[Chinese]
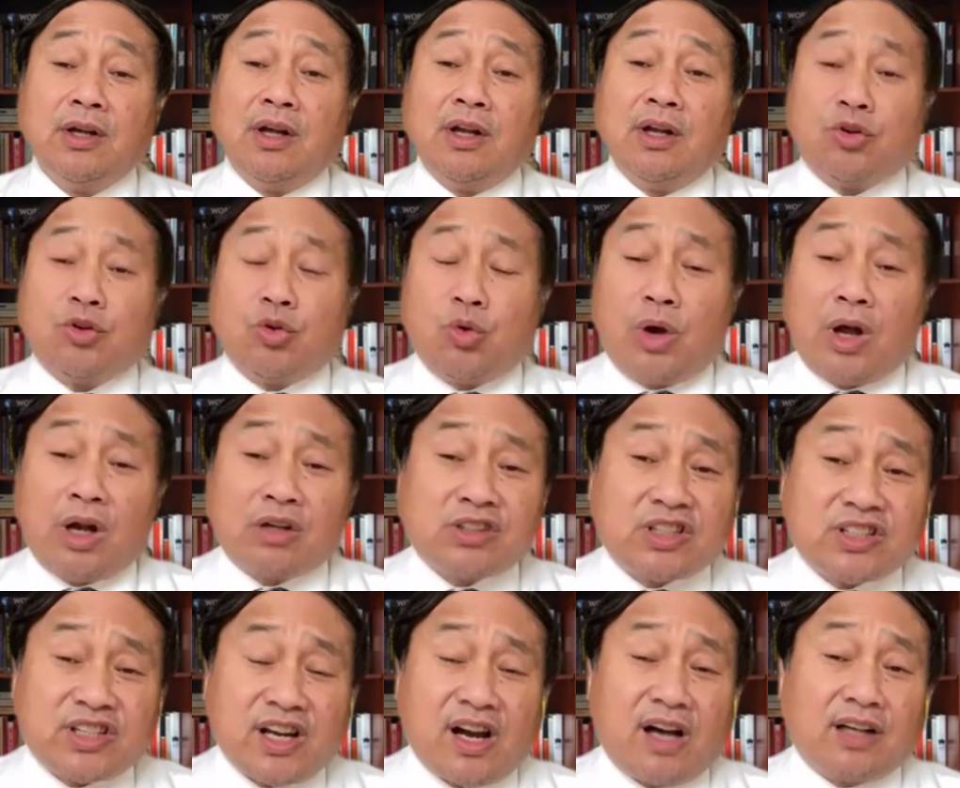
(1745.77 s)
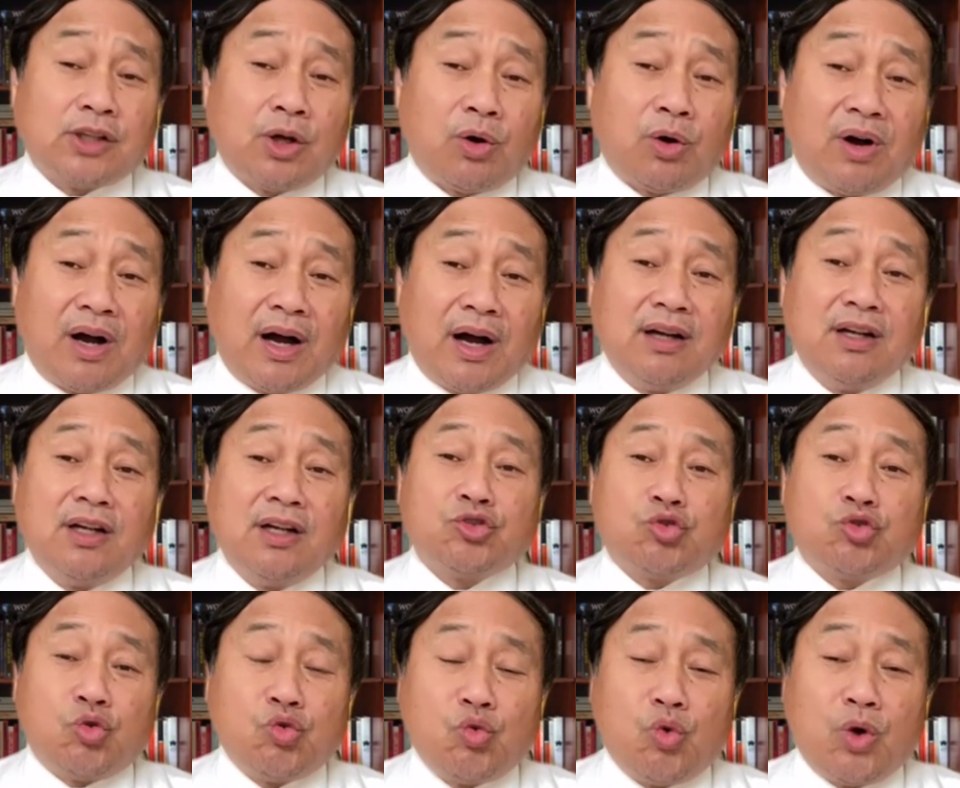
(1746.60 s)
如果要是这样的话，
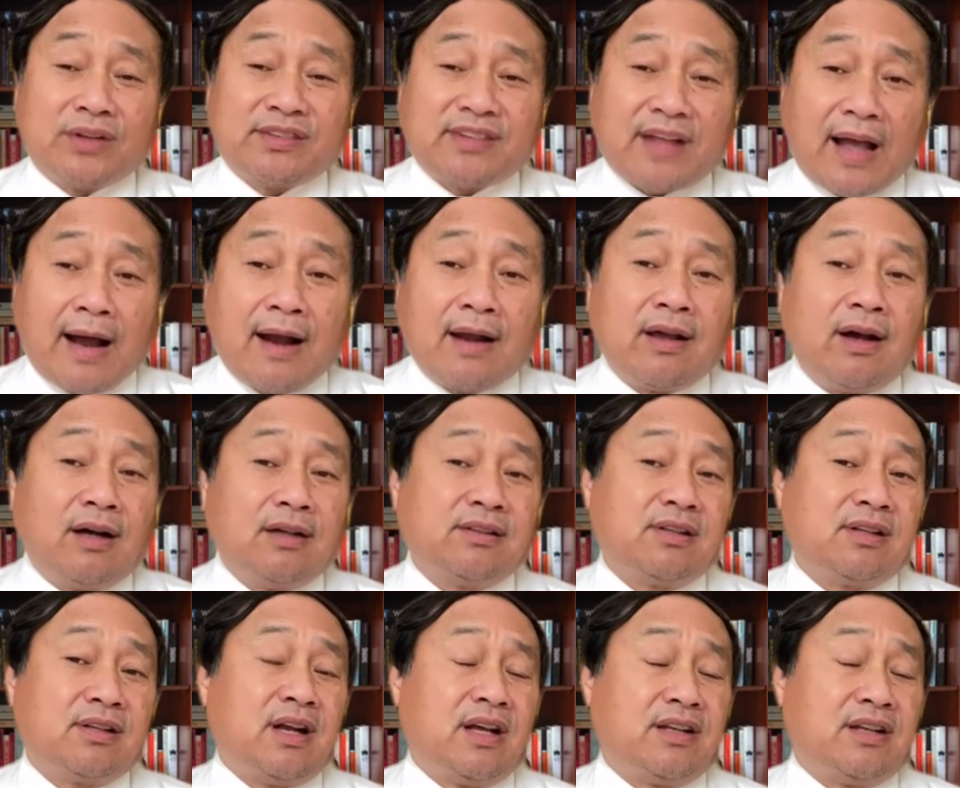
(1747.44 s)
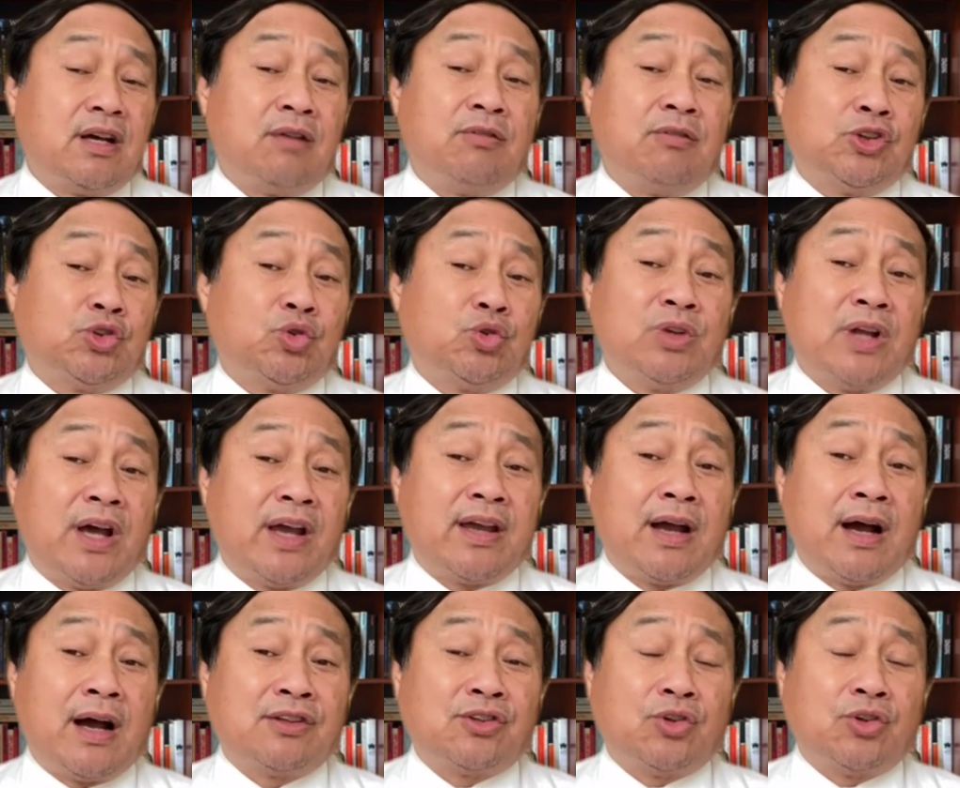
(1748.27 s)
中国大量资产线往东南
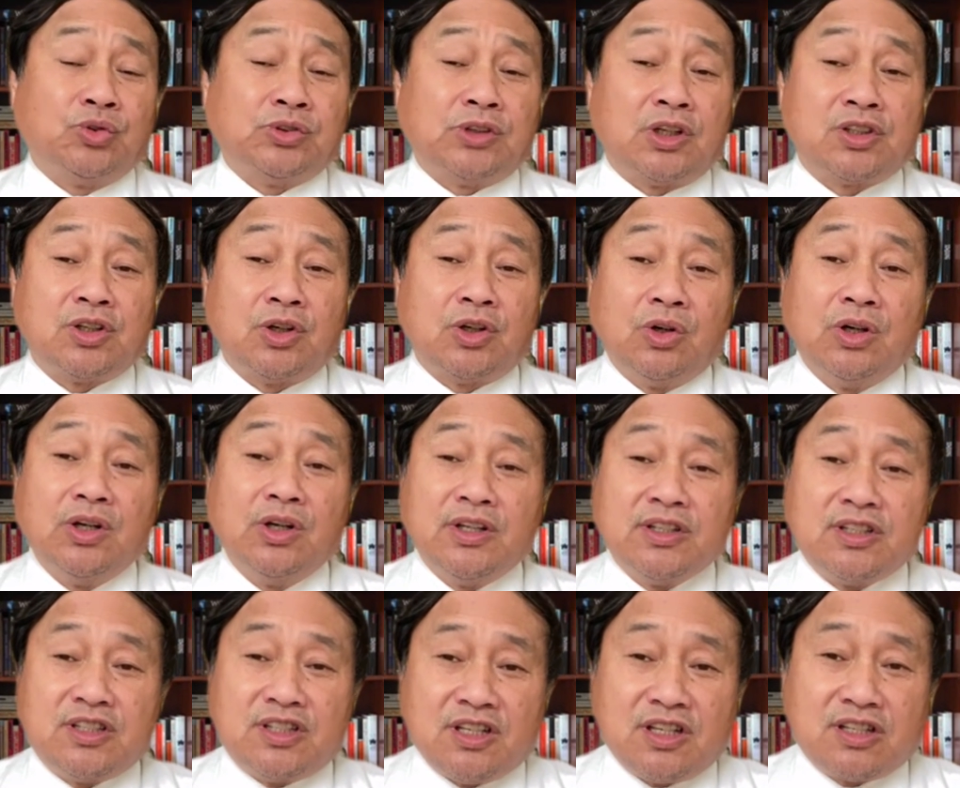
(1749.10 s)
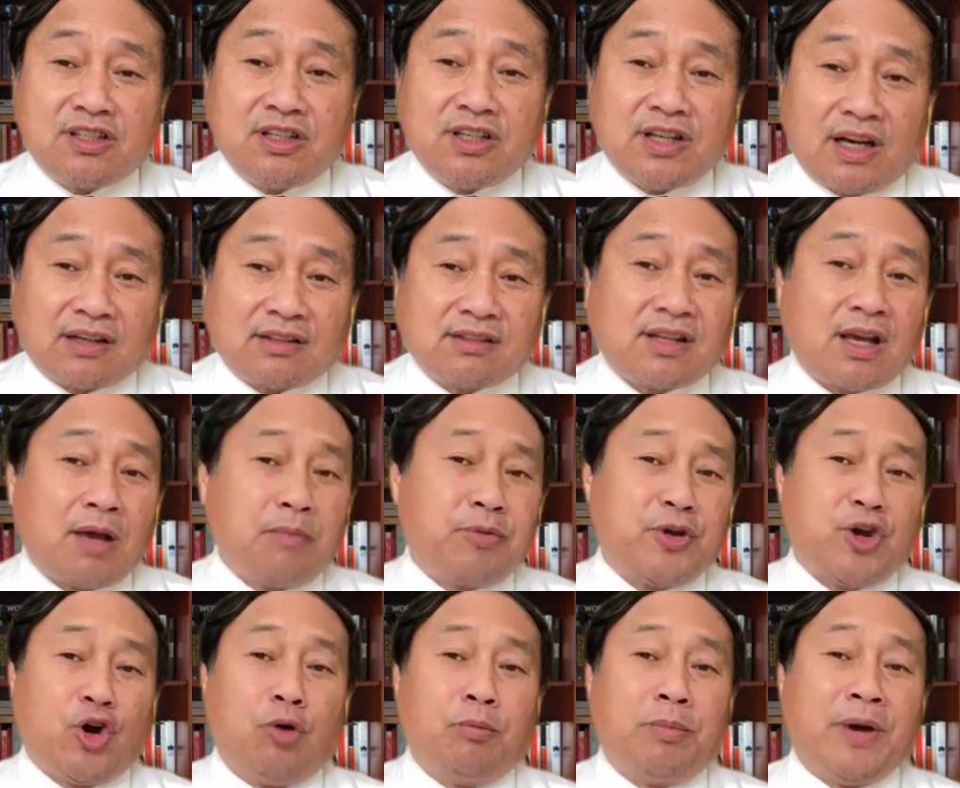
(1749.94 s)
亚走的时候，其实也是在
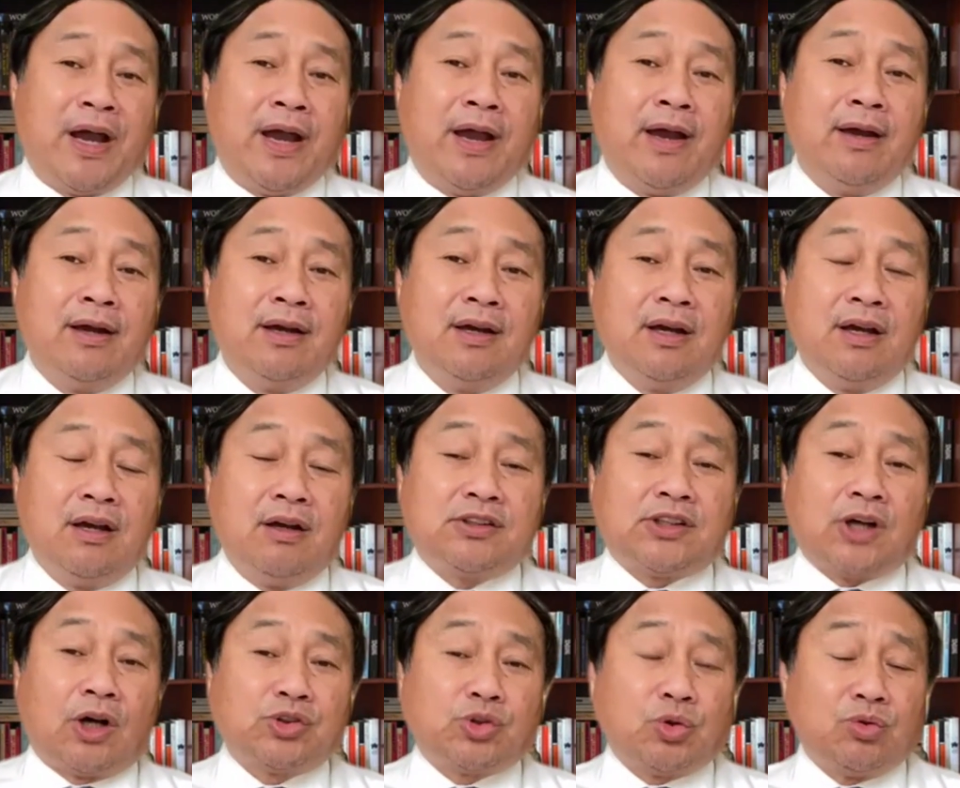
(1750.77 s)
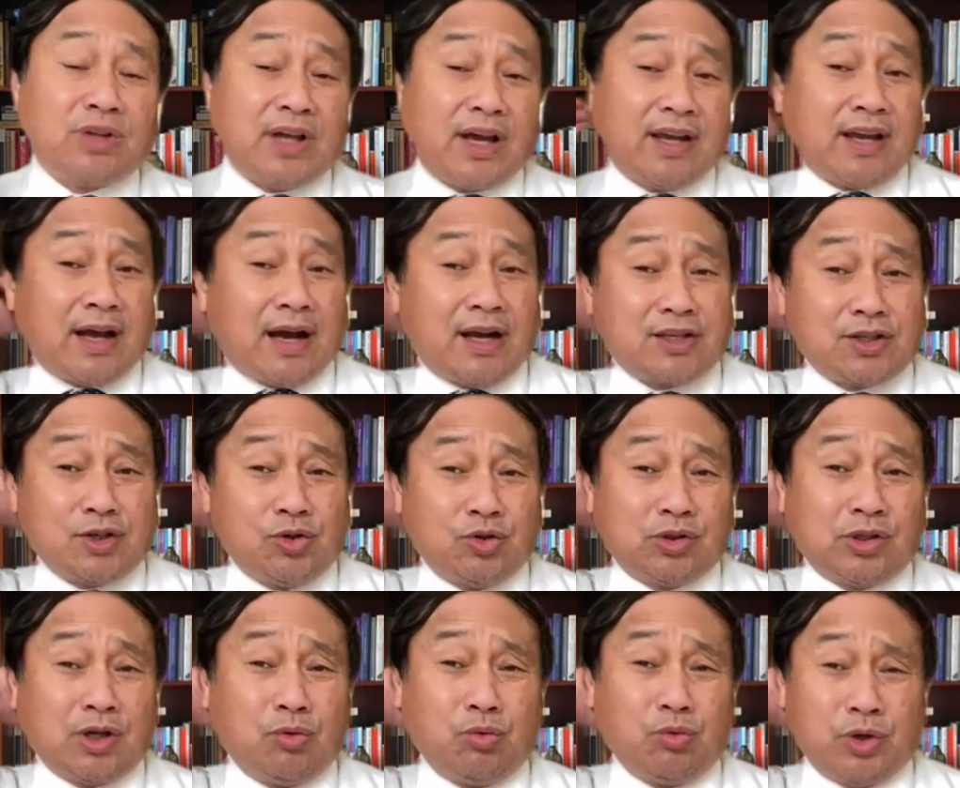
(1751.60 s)
漂白。为到东南亚之
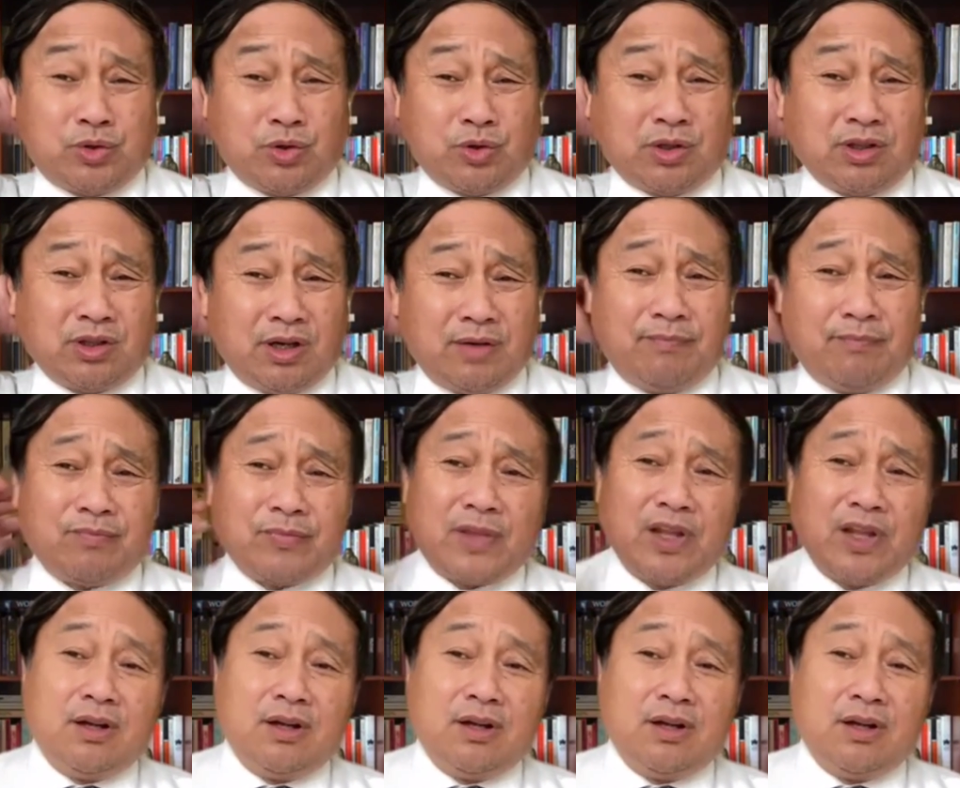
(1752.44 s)
后呢，我觉得。